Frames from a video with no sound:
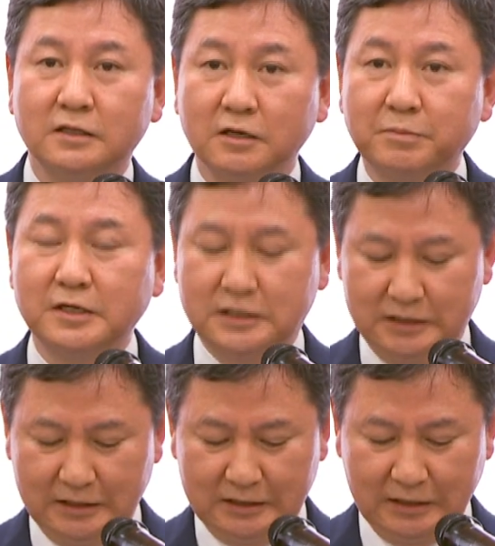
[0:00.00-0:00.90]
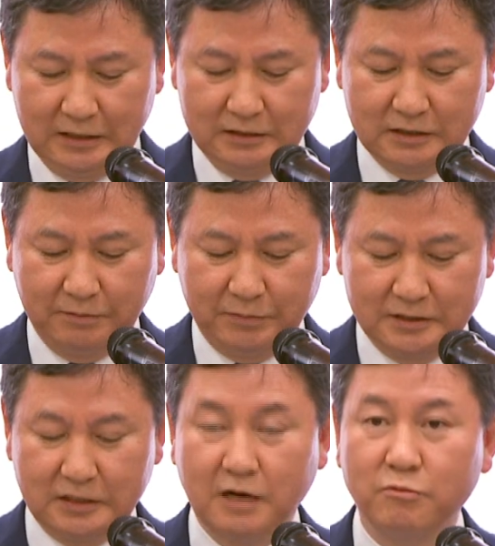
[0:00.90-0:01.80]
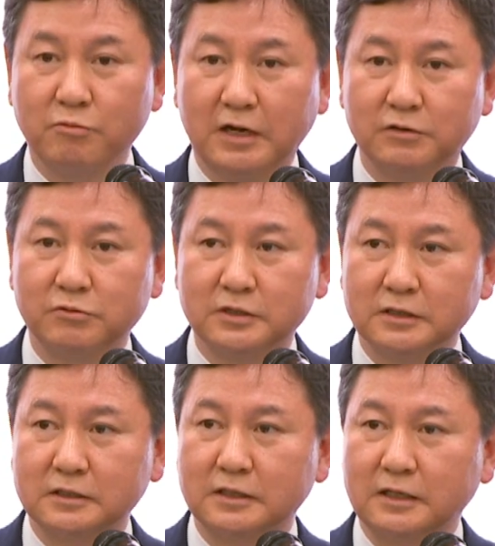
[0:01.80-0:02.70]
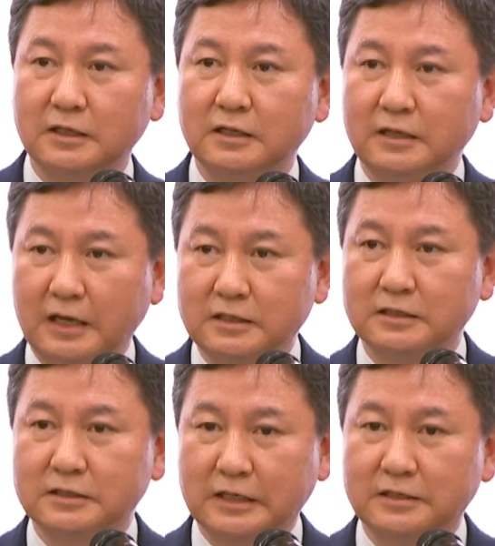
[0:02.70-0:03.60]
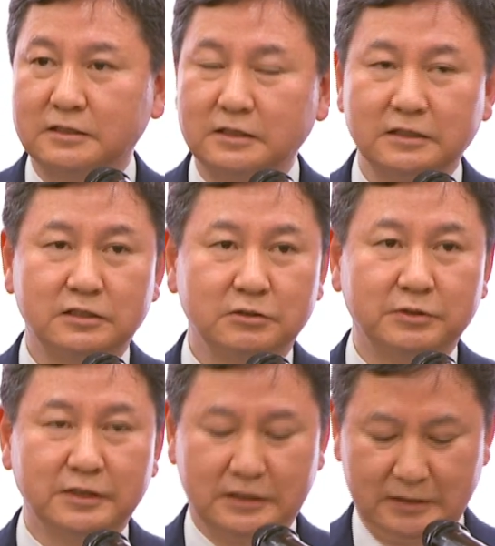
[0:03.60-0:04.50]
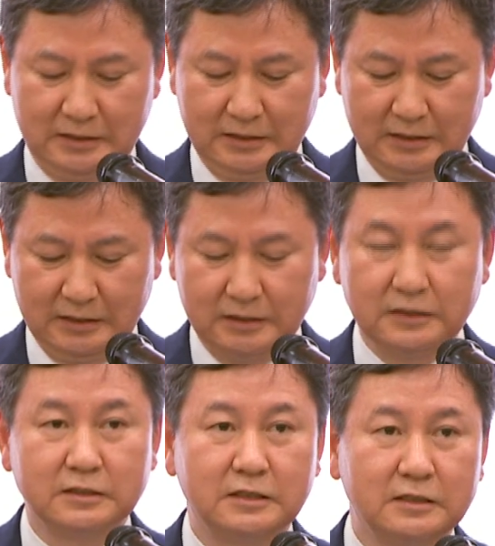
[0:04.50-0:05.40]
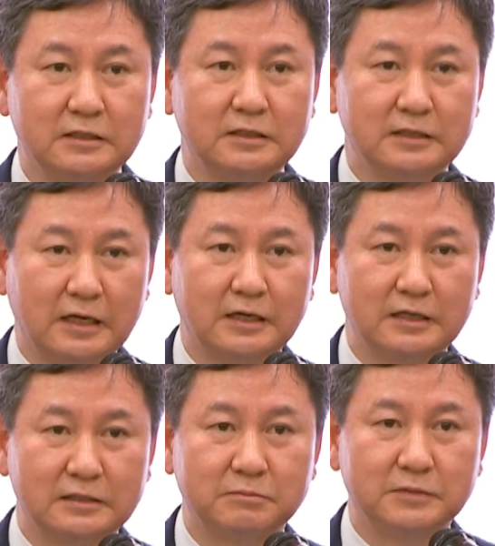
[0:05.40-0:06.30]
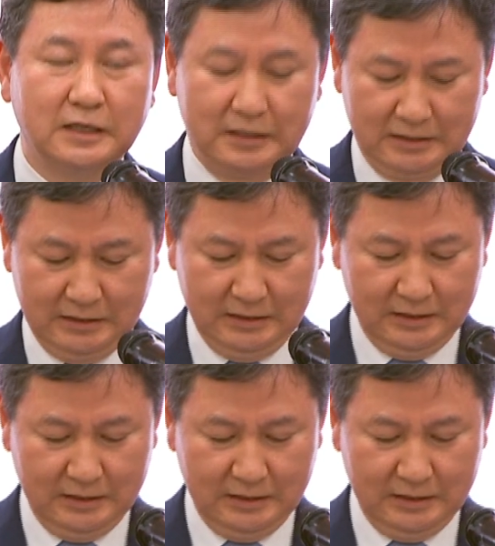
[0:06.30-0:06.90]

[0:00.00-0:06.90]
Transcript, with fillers: 특별지자체에 적합한 사무 발굴 등 행정 전역적인 지원을 최선을 다하겠습니다.